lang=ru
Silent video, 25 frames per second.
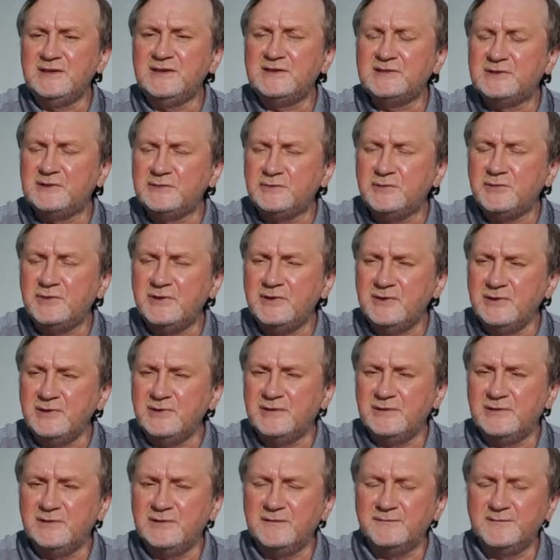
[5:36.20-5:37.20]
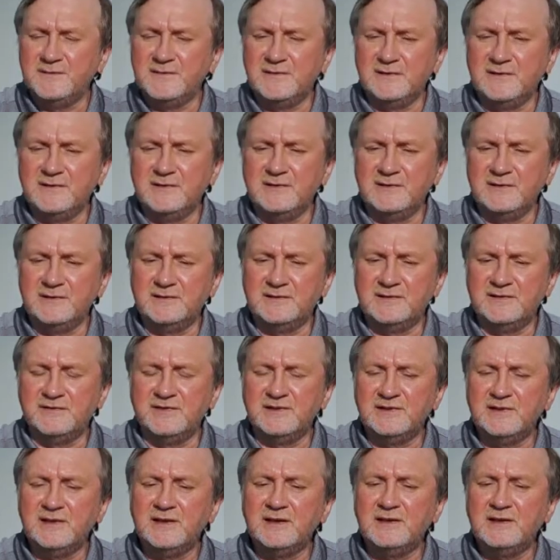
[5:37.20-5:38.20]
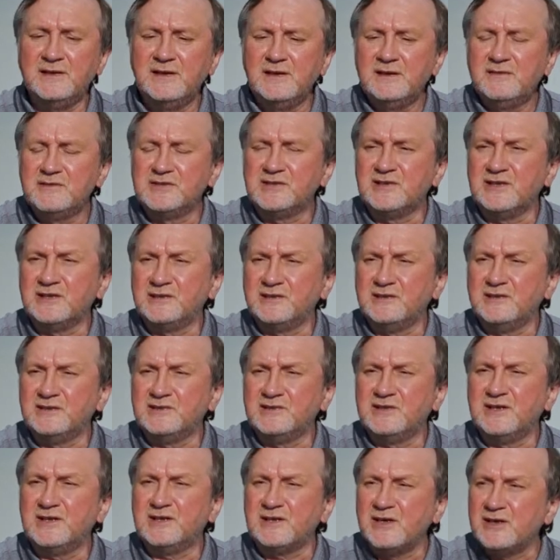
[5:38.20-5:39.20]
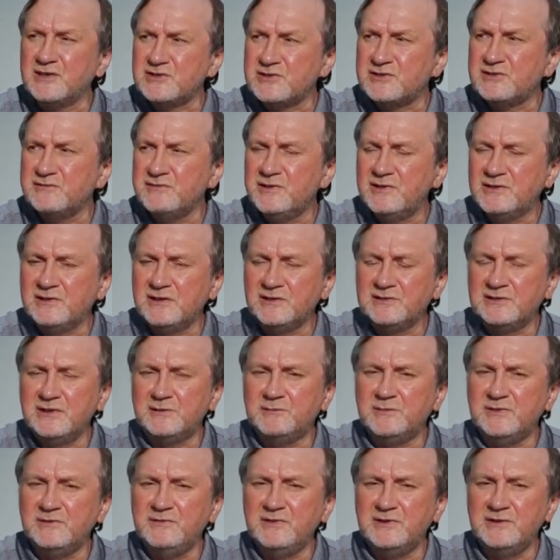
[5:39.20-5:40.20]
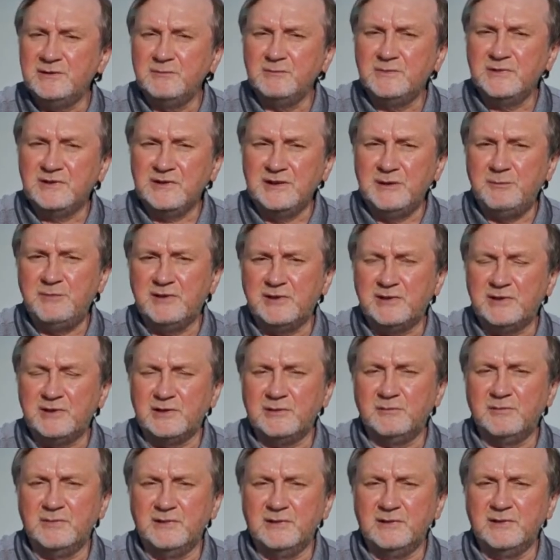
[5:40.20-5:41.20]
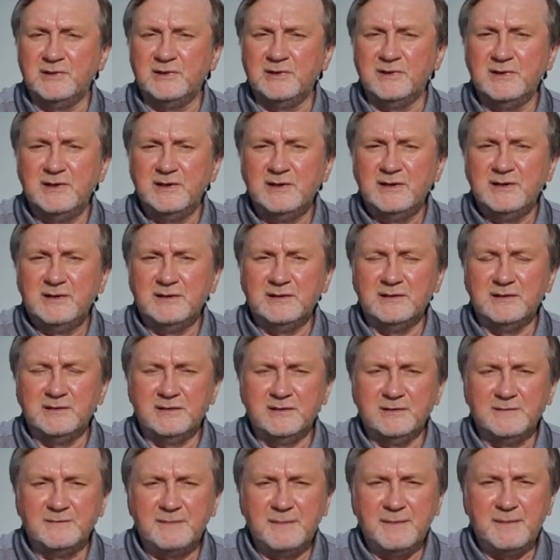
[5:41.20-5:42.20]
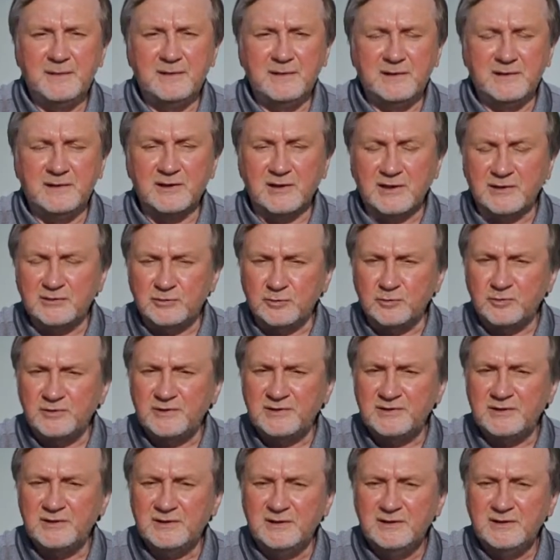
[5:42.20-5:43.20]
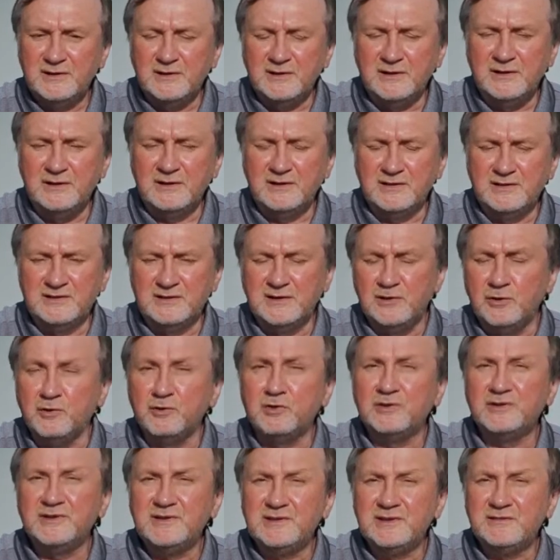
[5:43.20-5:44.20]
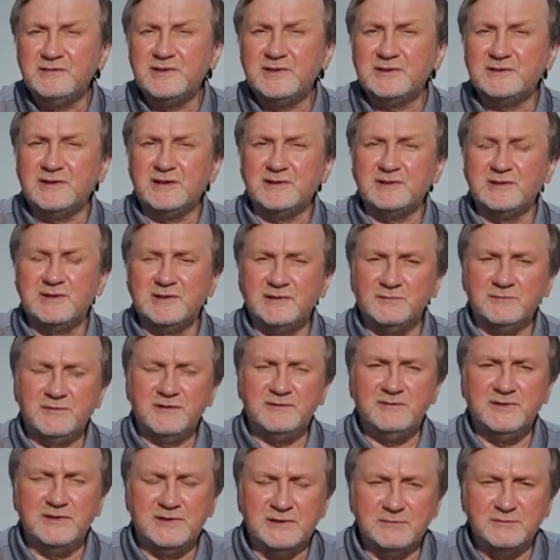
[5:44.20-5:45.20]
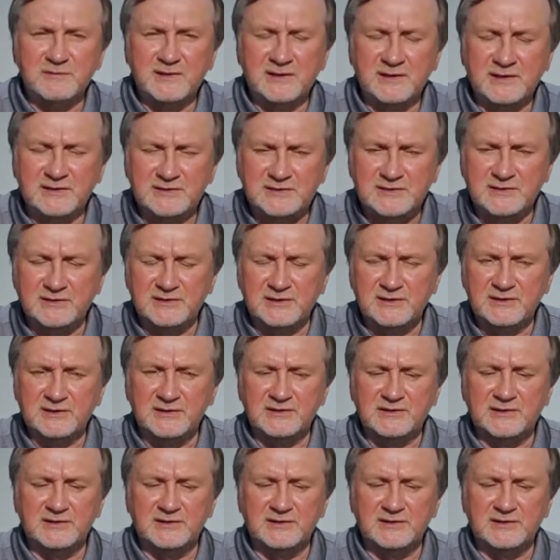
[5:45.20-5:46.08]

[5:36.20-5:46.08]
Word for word: есть и другие э, цвета, в частности оранжевый, когда мы видим гиперхром, э, э, кератоз, или зеленый цвет, когда мы видим оттенки